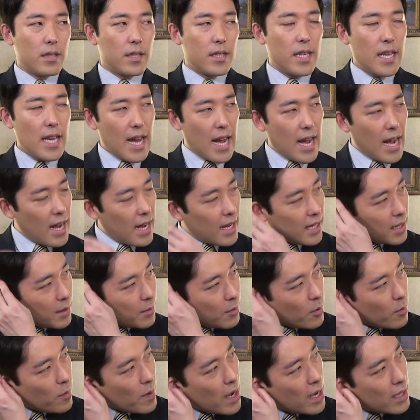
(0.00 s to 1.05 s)
いやで
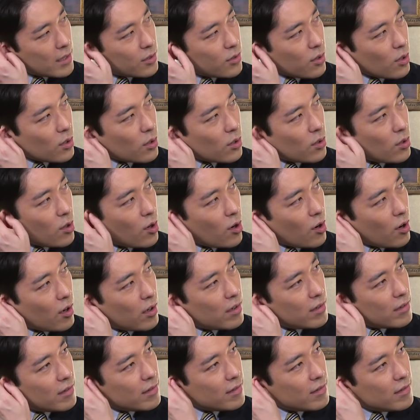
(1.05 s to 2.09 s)
もまあちょっ
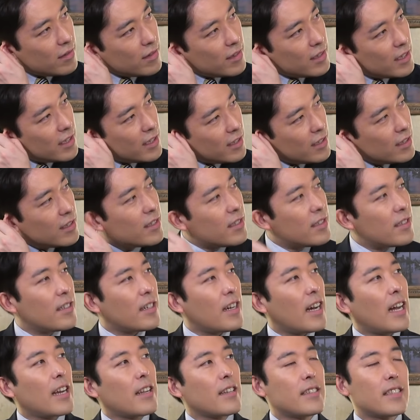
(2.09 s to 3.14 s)
とう
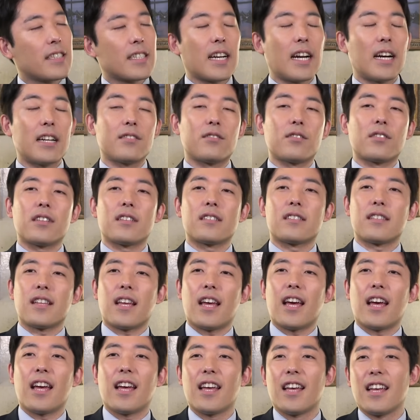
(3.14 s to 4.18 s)
んあれ時間ある時です
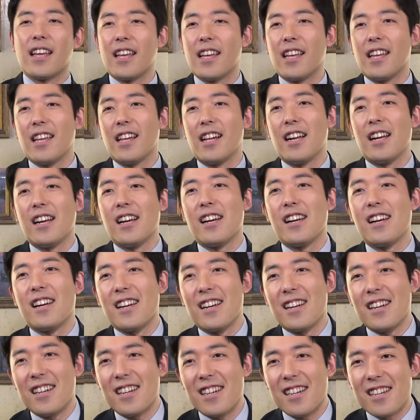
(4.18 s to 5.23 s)
ね
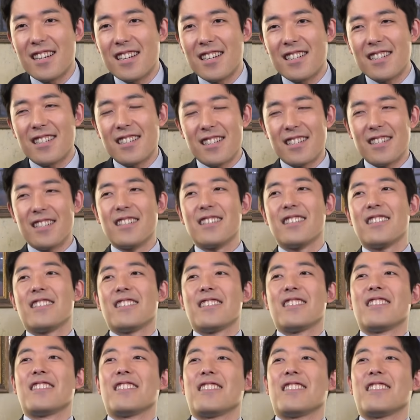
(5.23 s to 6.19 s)
うん